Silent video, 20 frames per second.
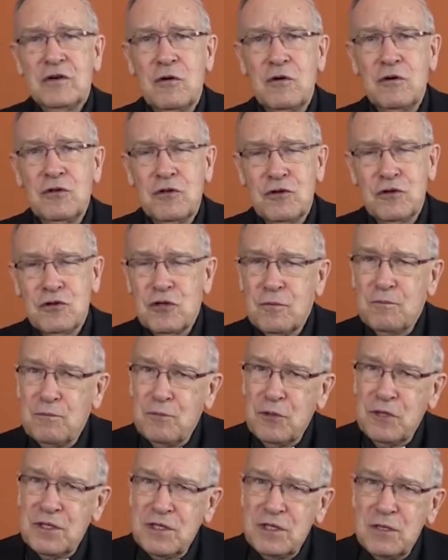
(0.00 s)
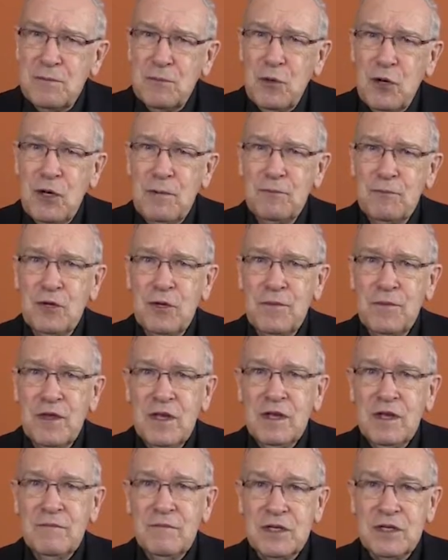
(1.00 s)
contre ce petit peuple,
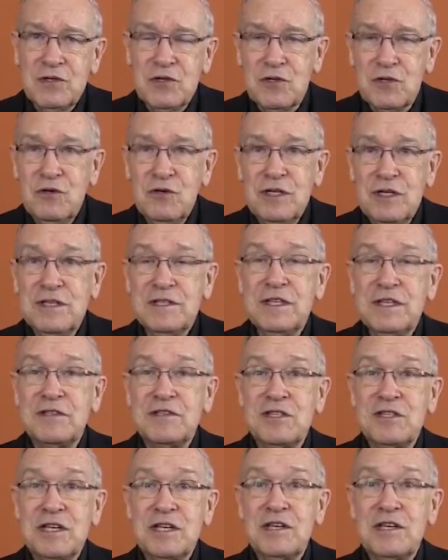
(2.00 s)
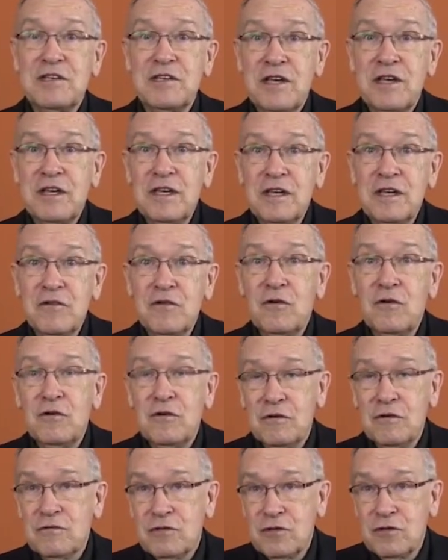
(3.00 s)
parce que les Assyriens
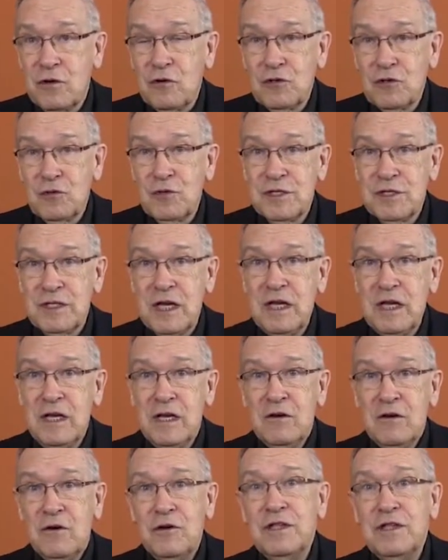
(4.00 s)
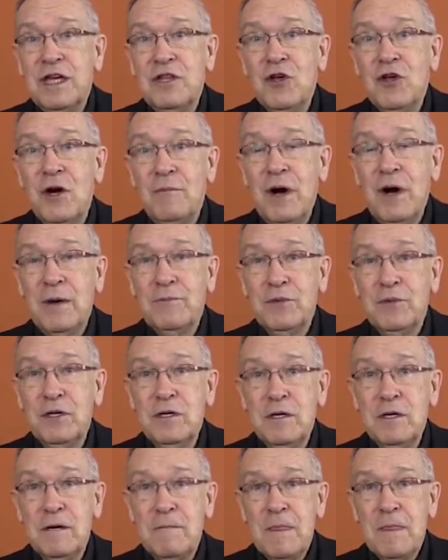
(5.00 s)
construisaient un énorme
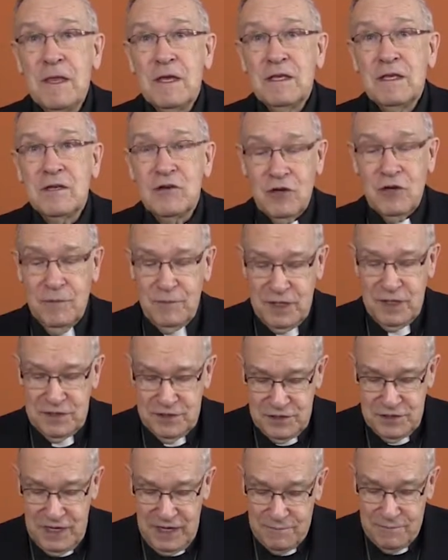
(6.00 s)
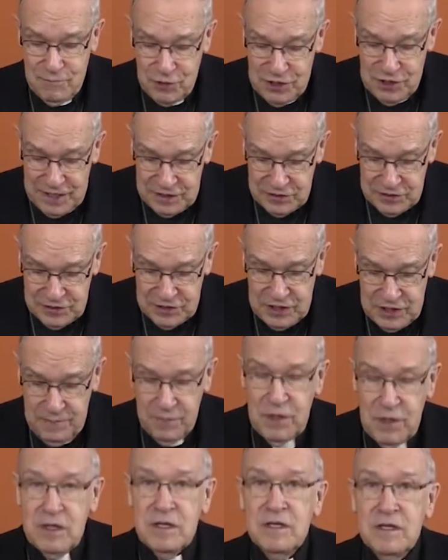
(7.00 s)
empire qui commençait à
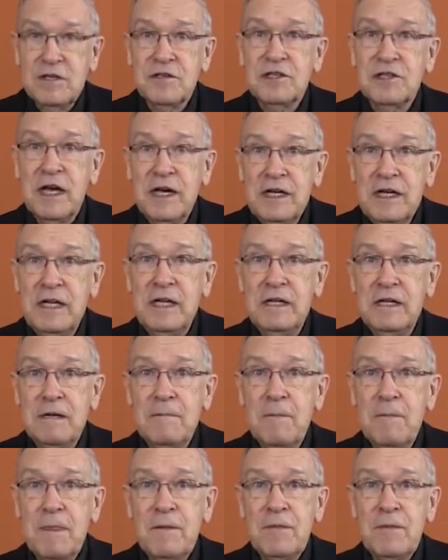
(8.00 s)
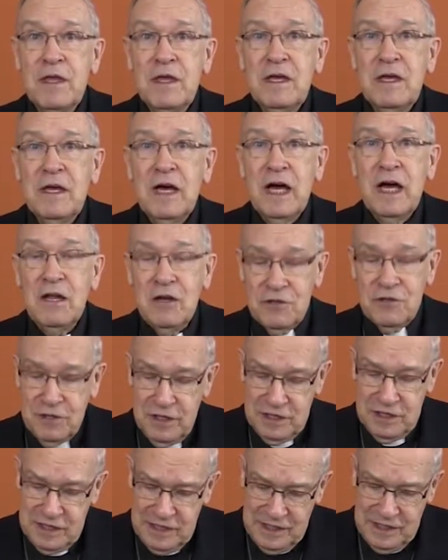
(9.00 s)
menacer Israël. Hein. Alors,
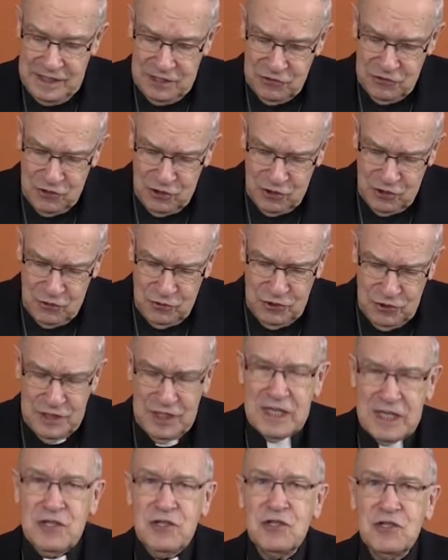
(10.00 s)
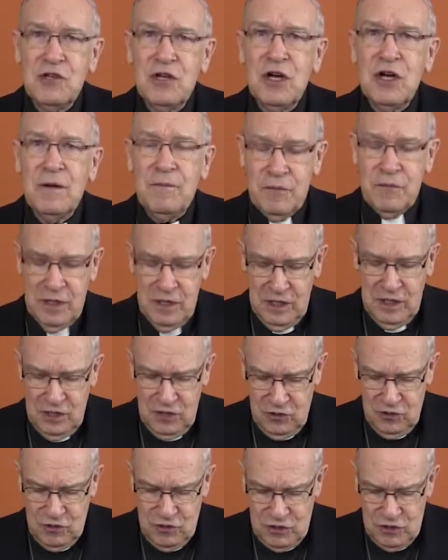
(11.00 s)
c'est dans ce contexte-là
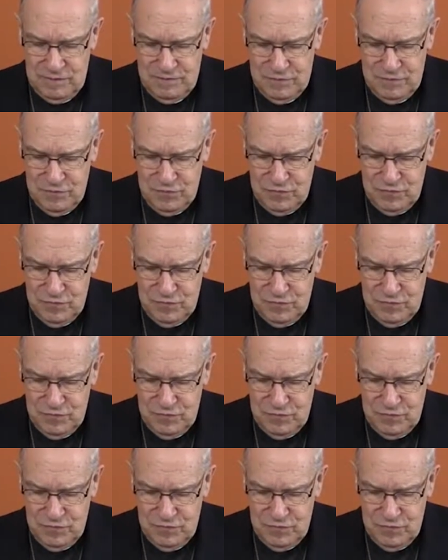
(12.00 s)
que